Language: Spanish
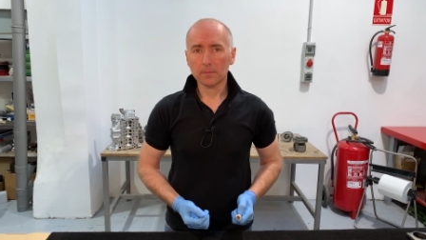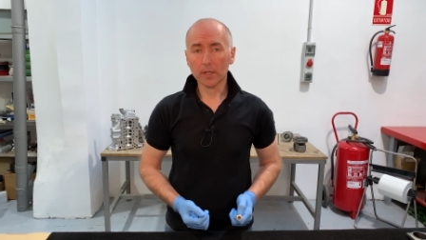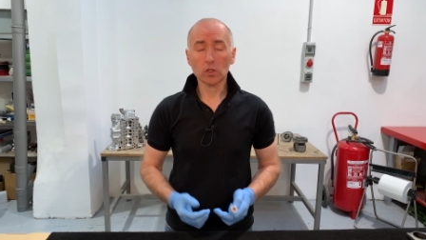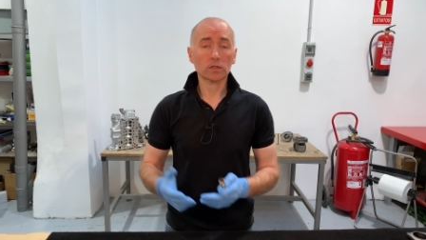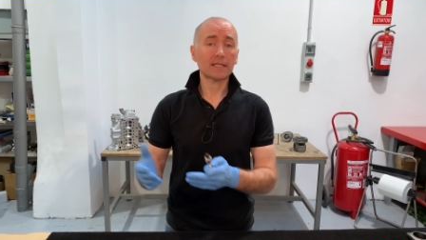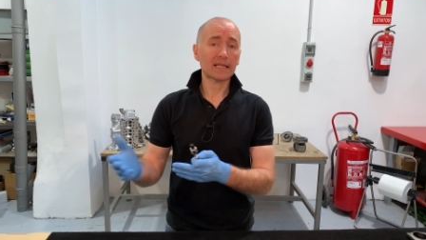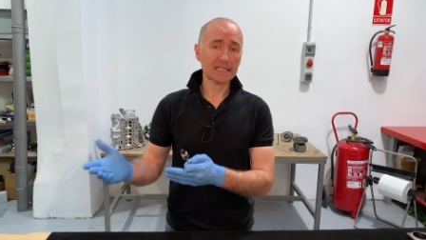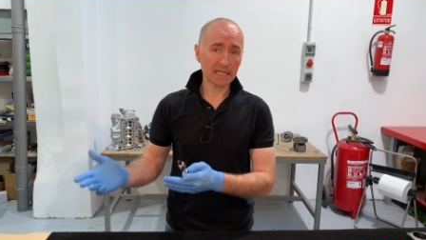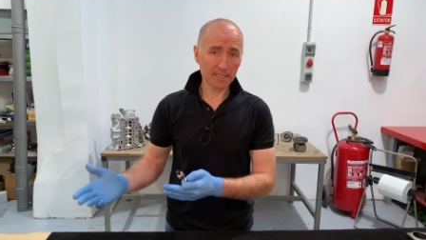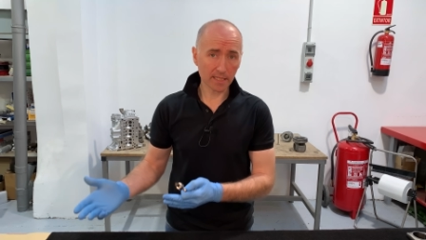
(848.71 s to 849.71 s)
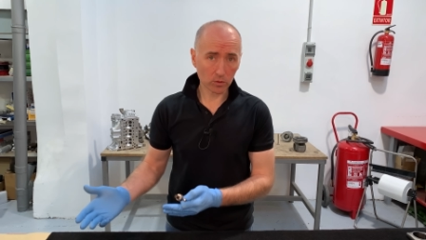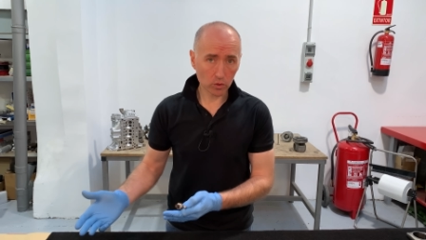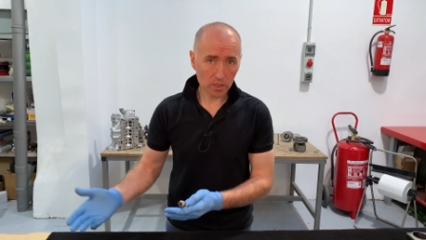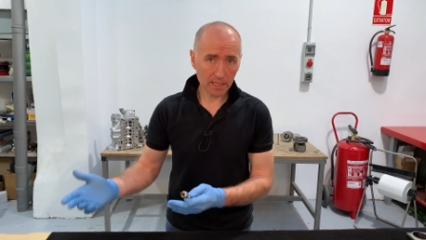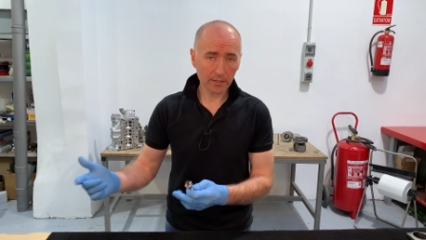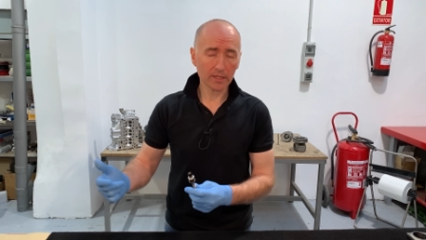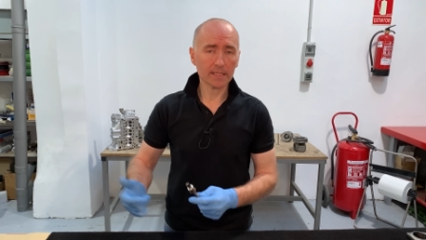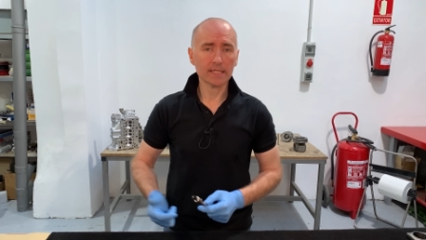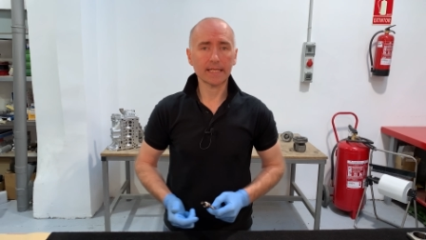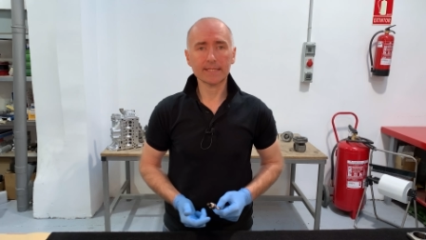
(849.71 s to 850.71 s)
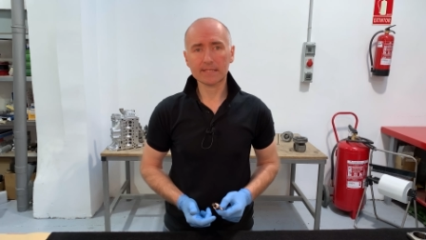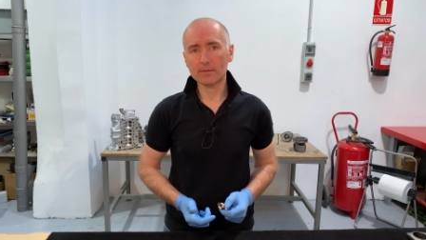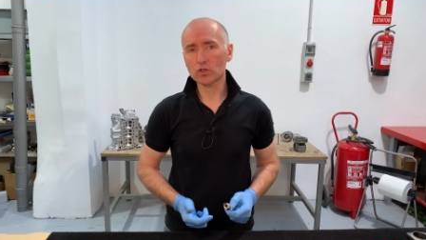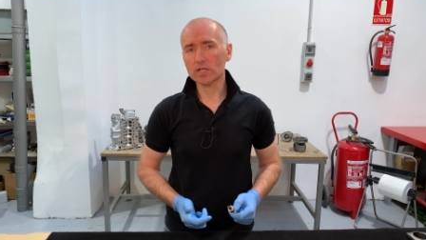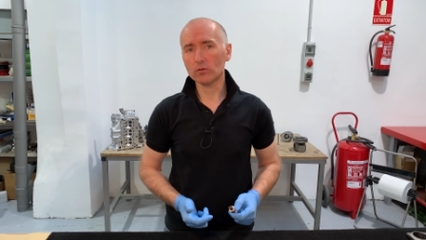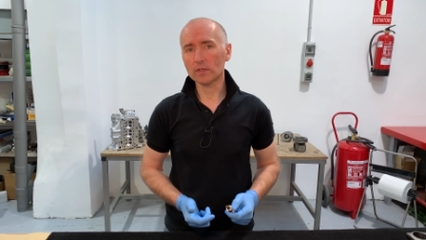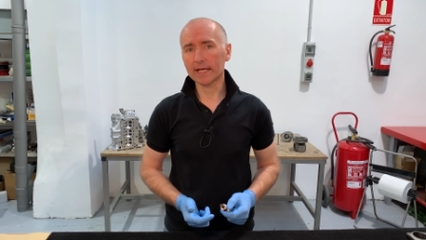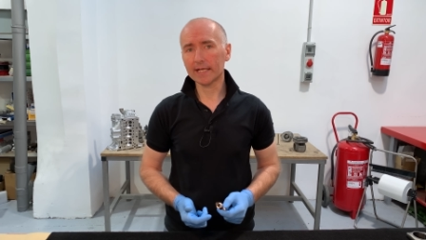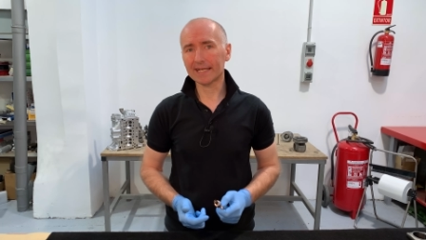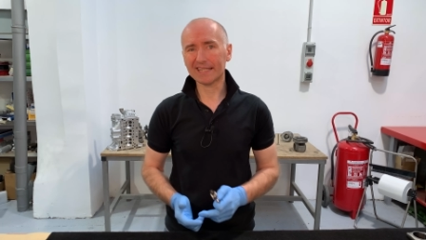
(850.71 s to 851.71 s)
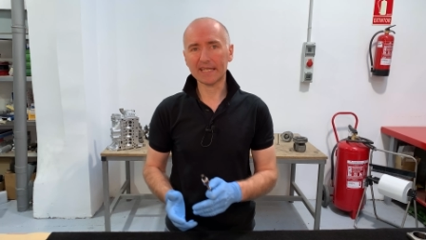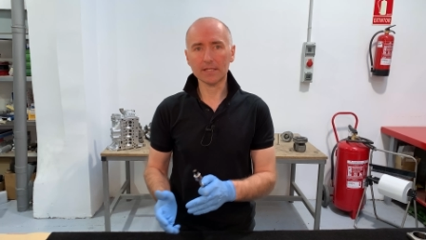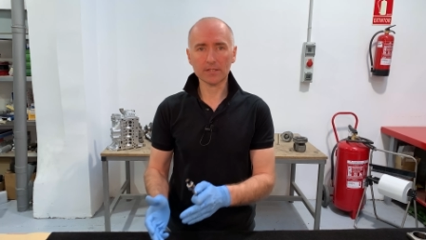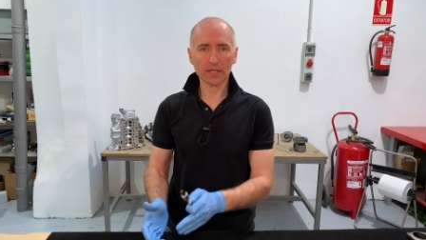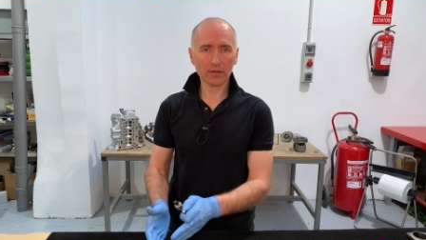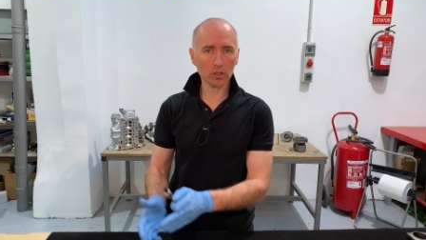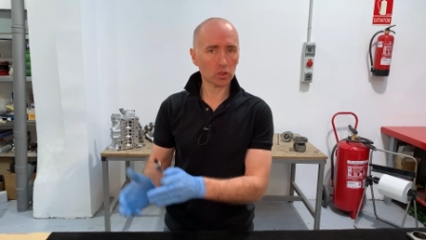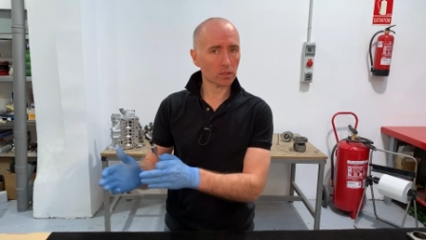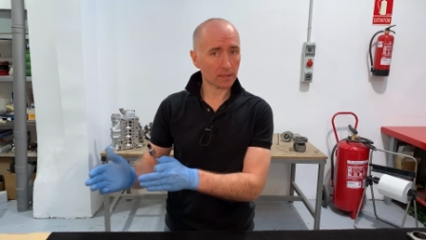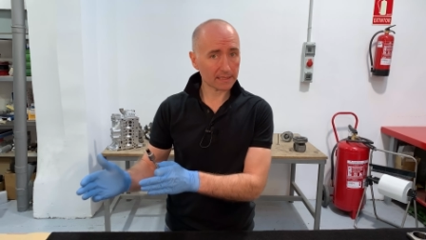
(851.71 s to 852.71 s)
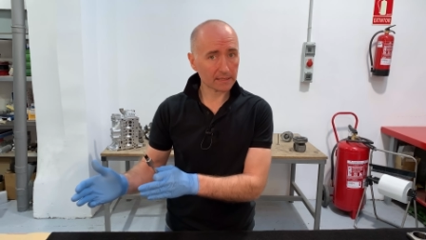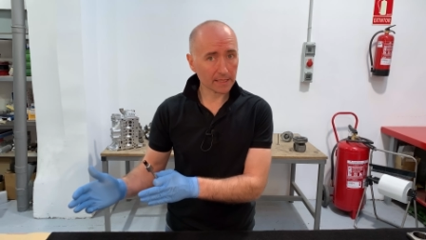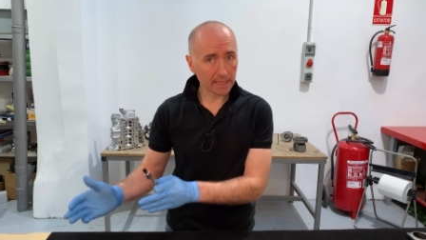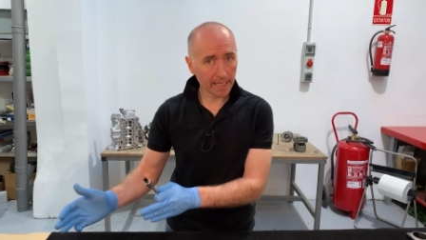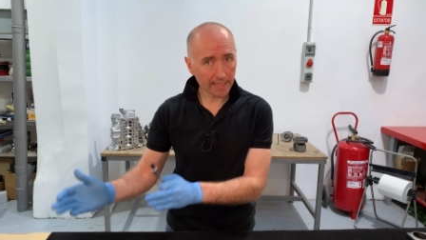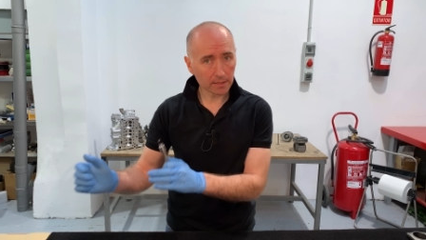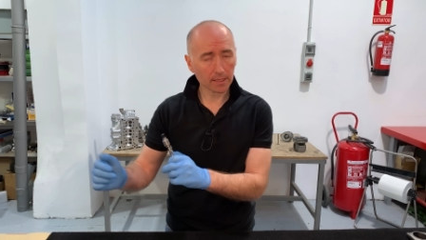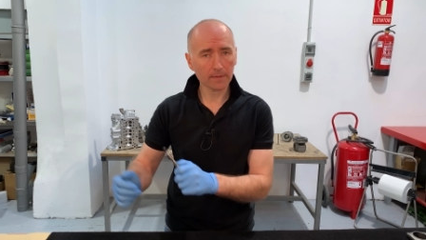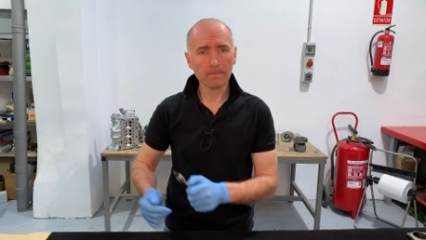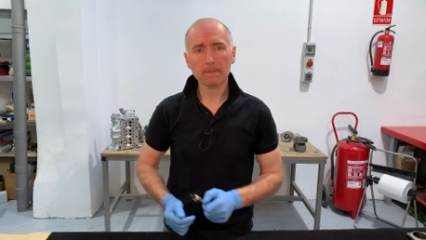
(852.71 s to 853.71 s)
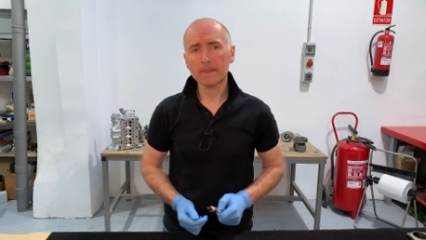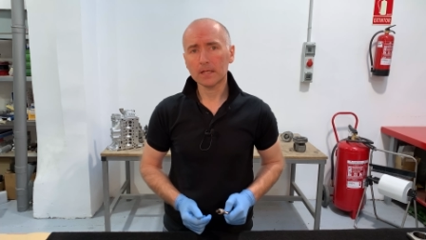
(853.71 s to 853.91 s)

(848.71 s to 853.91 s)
pero dadas las circunstancias y que estamos en una era de inyección directa,